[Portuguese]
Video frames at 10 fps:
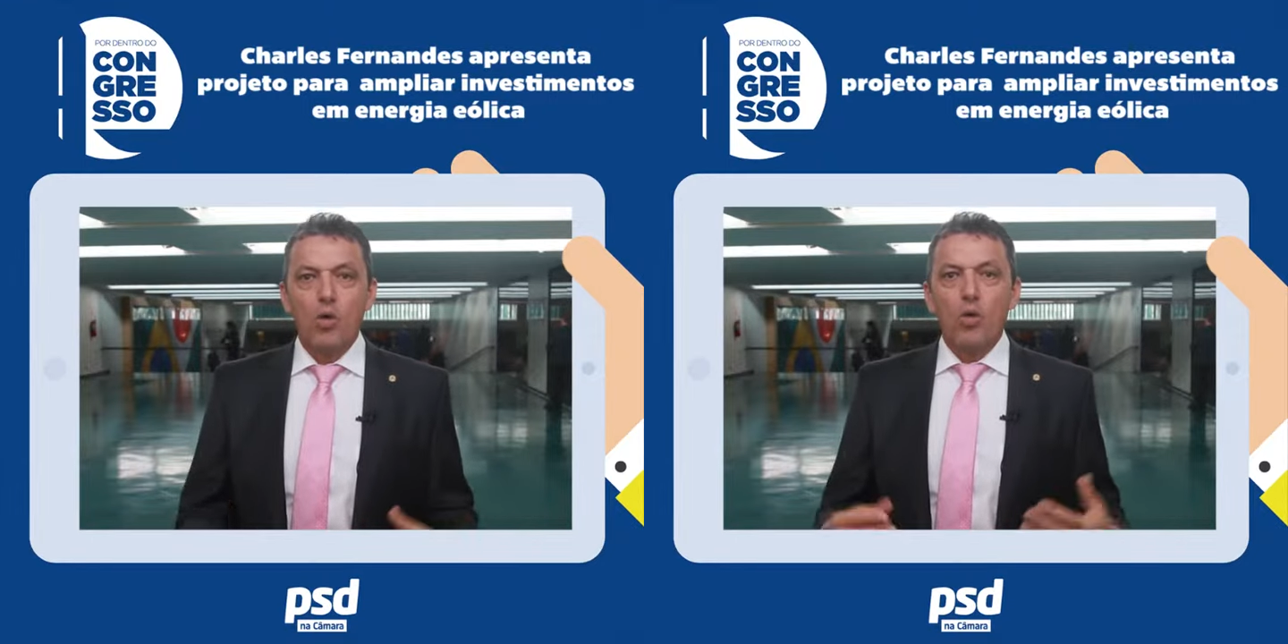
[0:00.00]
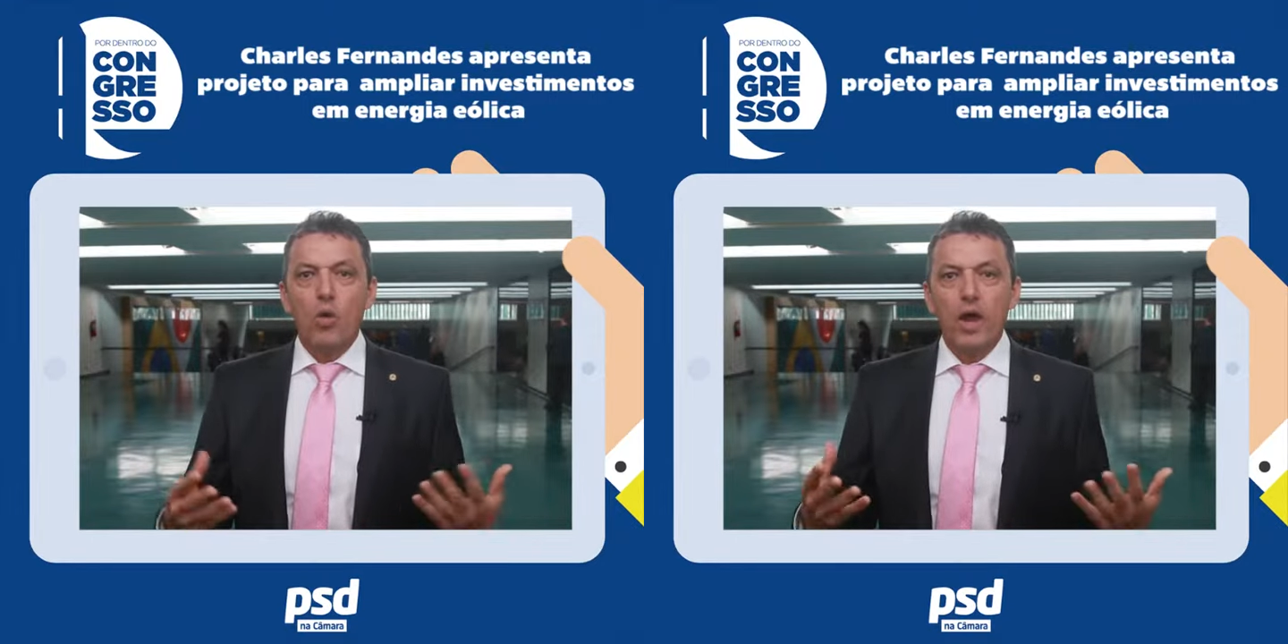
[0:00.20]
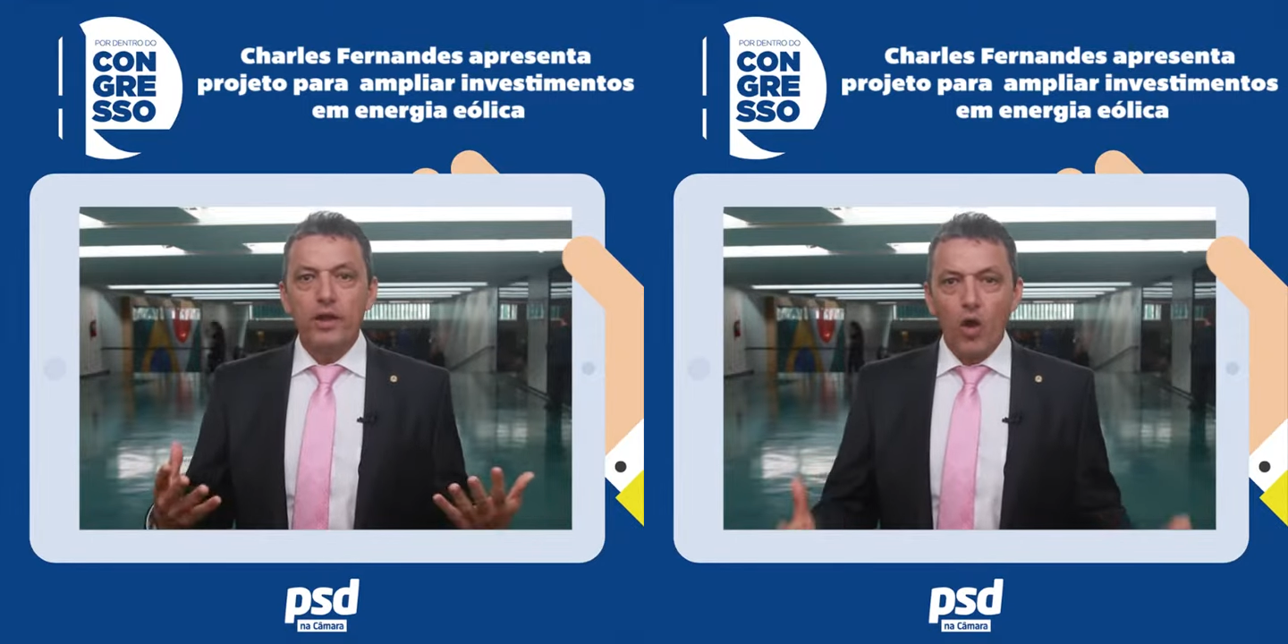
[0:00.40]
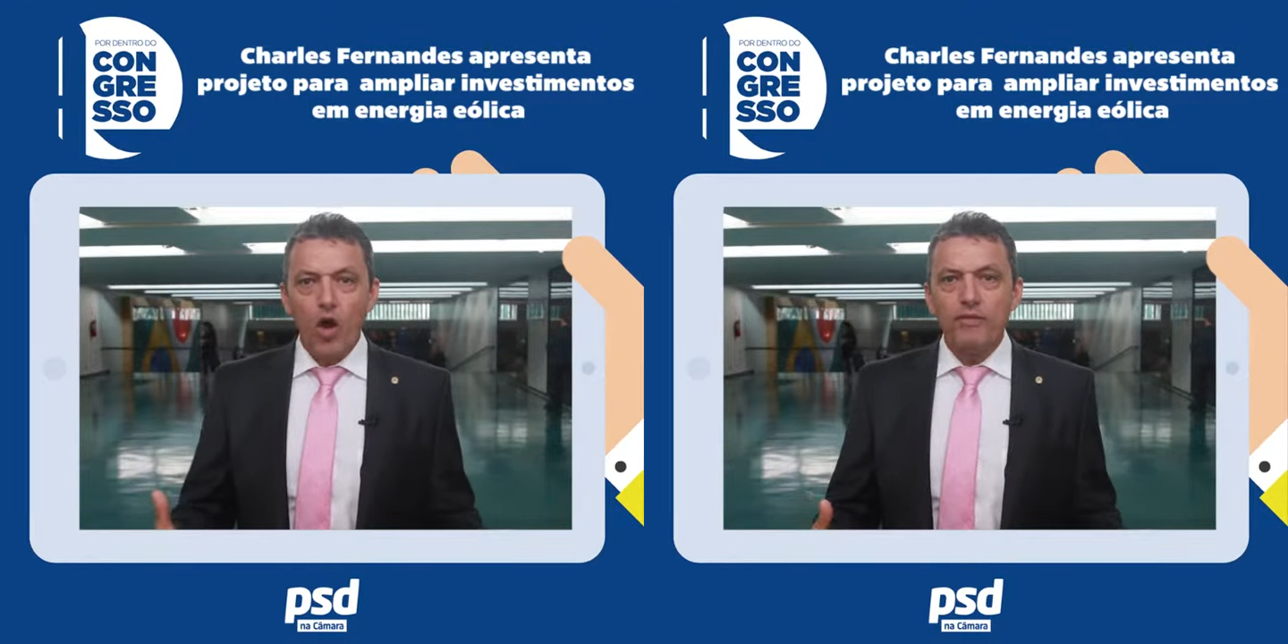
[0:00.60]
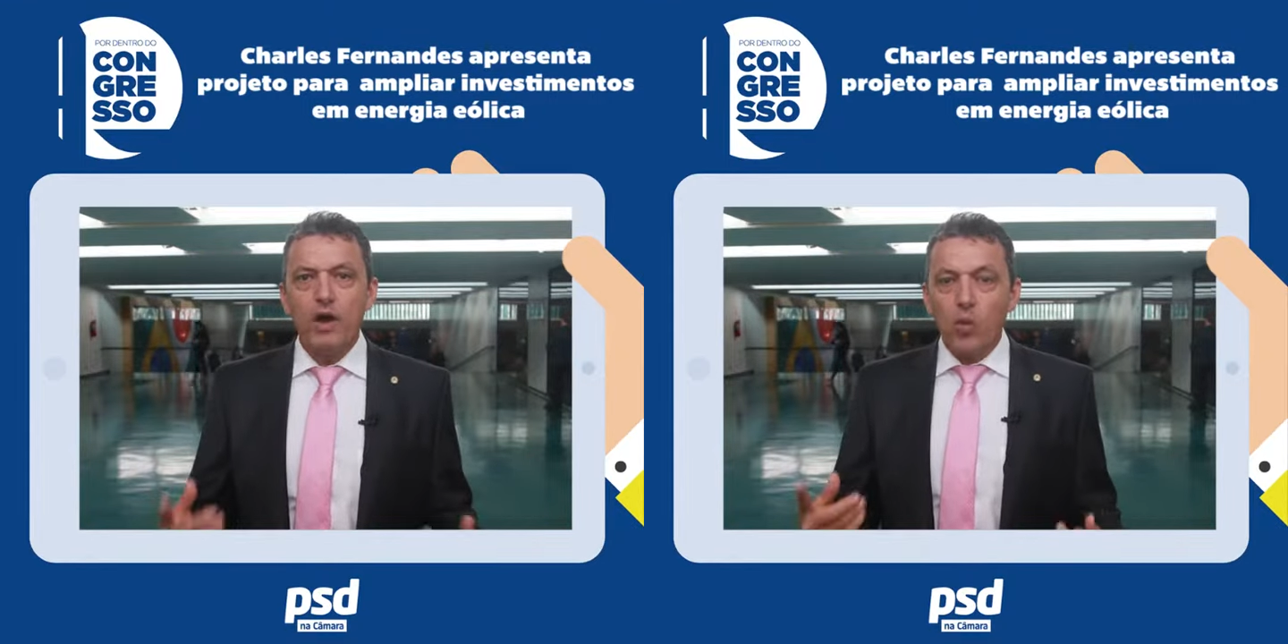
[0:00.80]
o
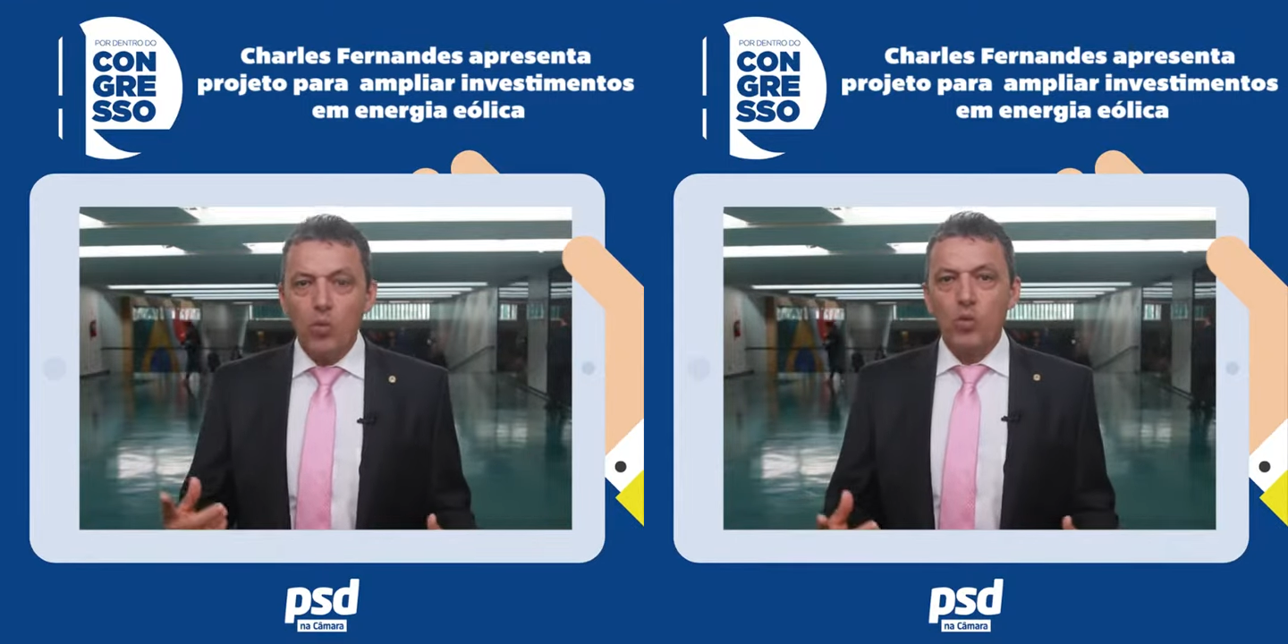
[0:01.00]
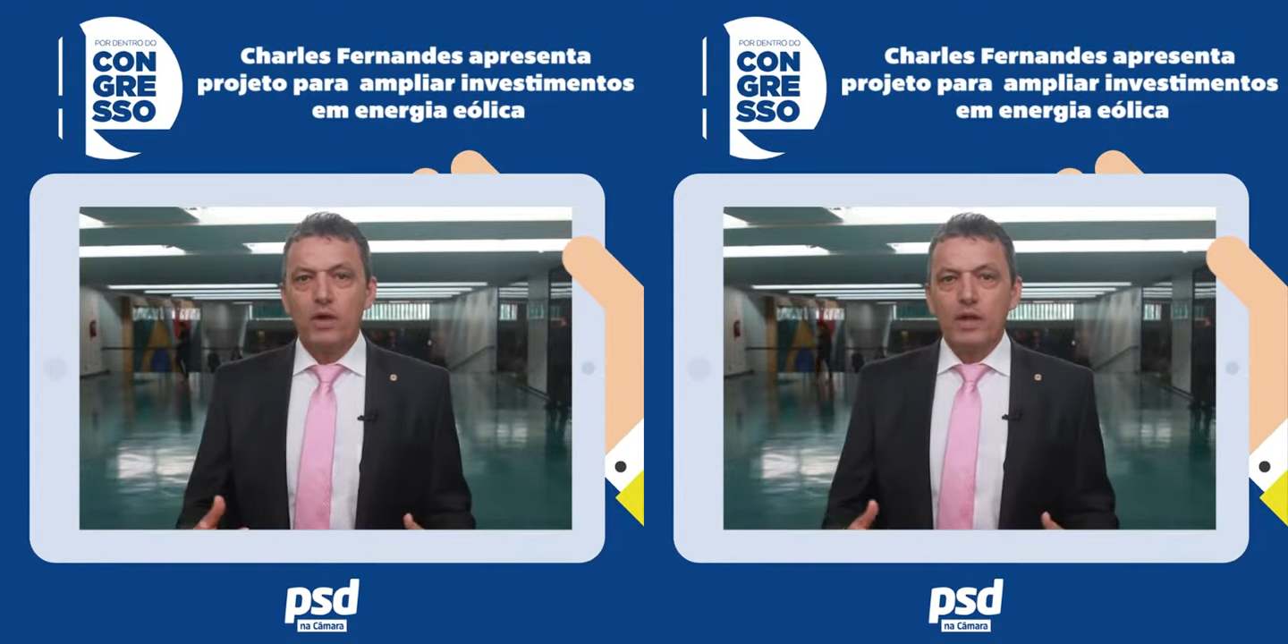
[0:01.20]
Renova 1,